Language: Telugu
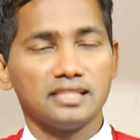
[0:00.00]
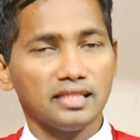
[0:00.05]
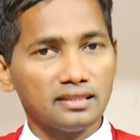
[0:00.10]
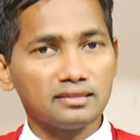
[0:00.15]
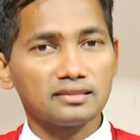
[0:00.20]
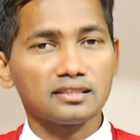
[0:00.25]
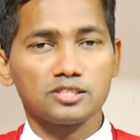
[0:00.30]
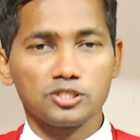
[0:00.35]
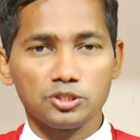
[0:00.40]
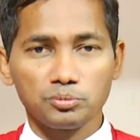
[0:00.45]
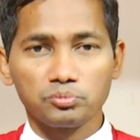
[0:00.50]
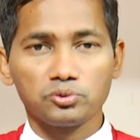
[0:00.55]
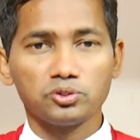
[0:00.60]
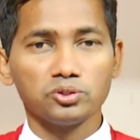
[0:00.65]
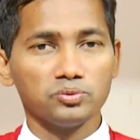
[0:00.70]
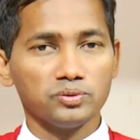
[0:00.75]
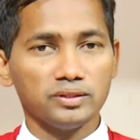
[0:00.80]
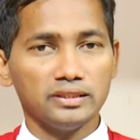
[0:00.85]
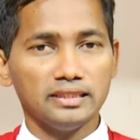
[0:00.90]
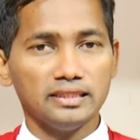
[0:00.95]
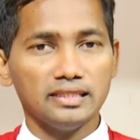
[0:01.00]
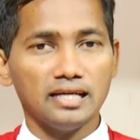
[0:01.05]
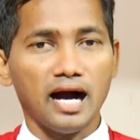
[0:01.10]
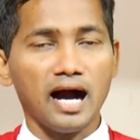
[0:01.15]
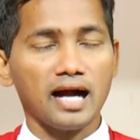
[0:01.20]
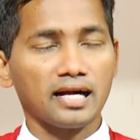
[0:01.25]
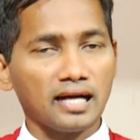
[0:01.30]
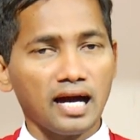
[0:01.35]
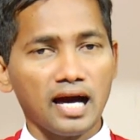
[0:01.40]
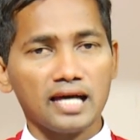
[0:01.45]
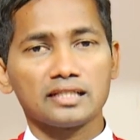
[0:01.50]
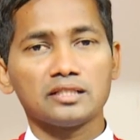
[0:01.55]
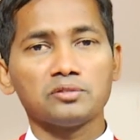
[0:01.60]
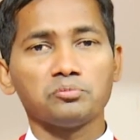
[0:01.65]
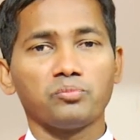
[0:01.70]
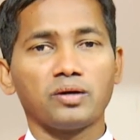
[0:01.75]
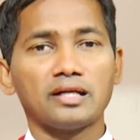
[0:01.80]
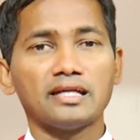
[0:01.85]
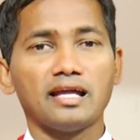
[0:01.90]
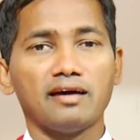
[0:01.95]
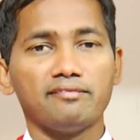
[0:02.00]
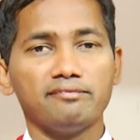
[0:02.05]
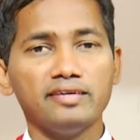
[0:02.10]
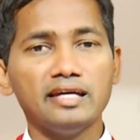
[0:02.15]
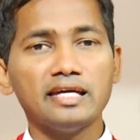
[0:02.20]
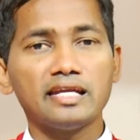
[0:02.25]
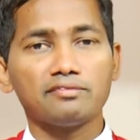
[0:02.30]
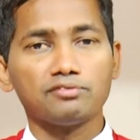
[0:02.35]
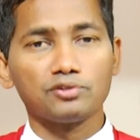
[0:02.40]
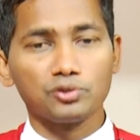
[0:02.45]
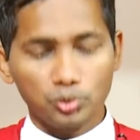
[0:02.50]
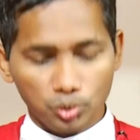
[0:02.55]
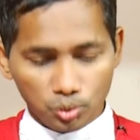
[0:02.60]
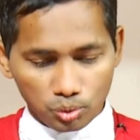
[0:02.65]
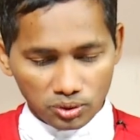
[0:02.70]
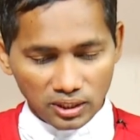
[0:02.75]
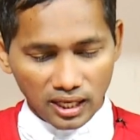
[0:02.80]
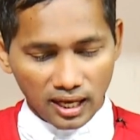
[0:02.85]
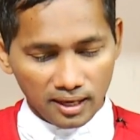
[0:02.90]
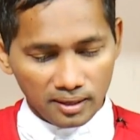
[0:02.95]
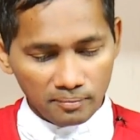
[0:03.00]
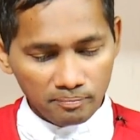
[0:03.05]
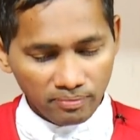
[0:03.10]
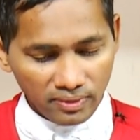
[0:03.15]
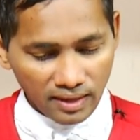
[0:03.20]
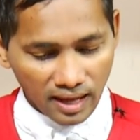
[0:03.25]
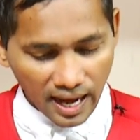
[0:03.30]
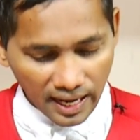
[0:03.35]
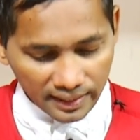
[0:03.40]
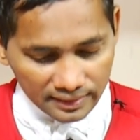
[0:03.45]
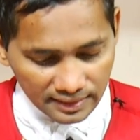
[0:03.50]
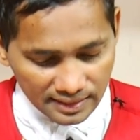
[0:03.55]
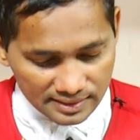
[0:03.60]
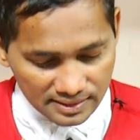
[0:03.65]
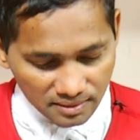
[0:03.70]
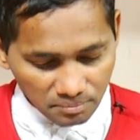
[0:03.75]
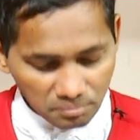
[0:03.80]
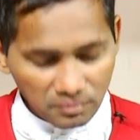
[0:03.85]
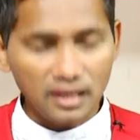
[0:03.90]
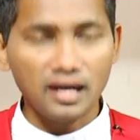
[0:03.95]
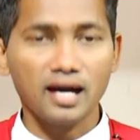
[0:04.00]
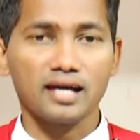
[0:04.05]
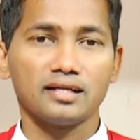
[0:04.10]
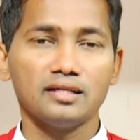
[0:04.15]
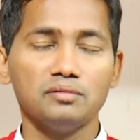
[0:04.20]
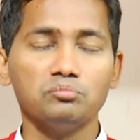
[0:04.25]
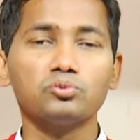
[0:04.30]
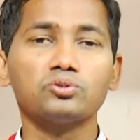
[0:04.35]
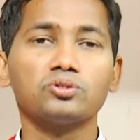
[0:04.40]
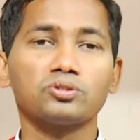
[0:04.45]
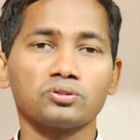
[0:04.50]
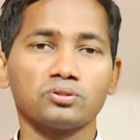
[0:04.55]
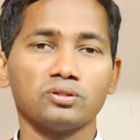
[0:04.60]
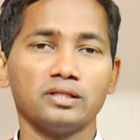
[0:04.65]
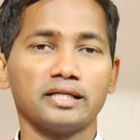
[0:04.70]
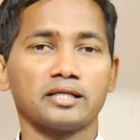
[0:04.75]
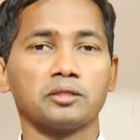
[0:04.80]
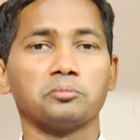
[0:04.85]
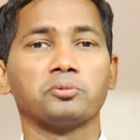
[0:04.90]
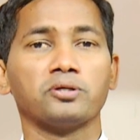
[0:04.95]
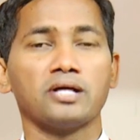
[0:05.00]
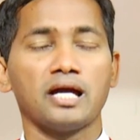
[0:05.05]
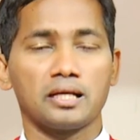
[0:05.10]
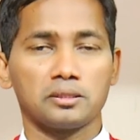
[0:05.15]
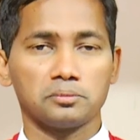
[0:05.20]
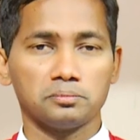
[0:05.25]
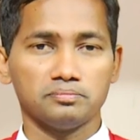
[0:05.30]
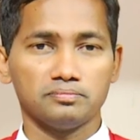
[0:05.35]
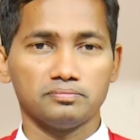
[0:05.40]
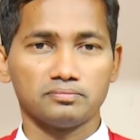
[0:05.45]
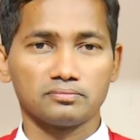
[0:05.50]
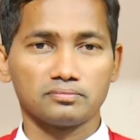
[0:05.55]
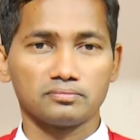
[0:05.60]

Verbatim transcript: చరిత్ర చెప్తూ ఉంది ఆ కారణం వల్ల వేరెవరూ కూడా ఆగ్నేశమ్మ గారిని ముట్టుకోలేకపోయారు